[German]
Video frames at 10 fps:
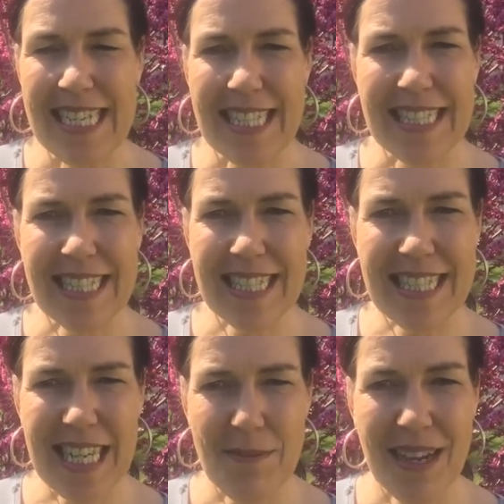dass dieses
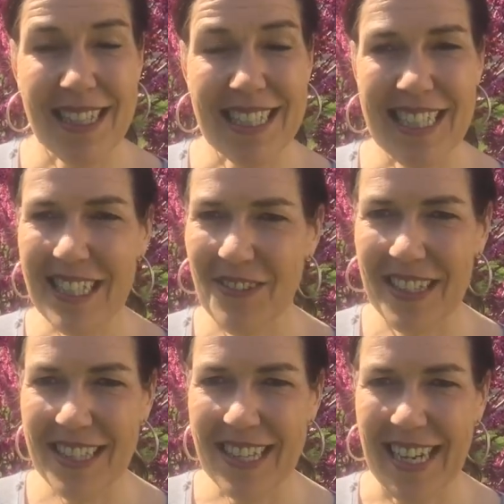Thema
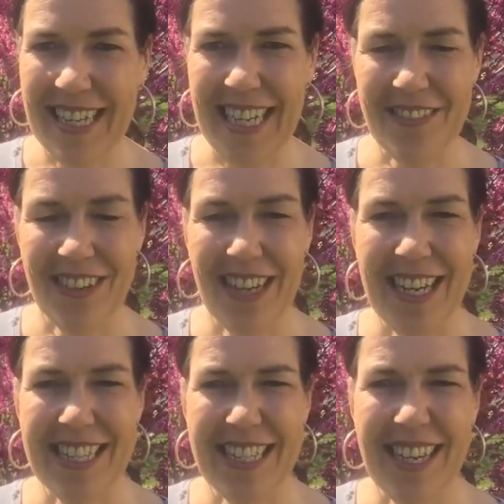Kritikfähigkeit einfach
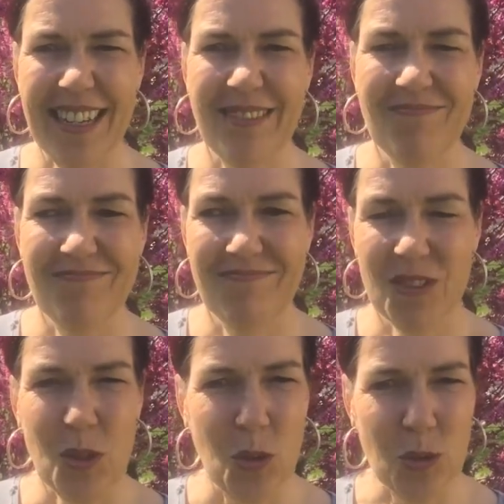ein sehr
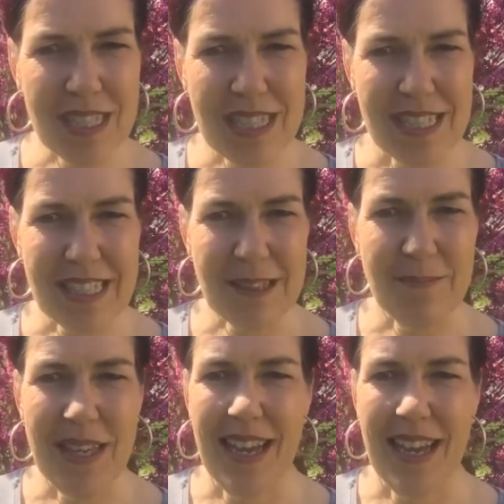großes ist.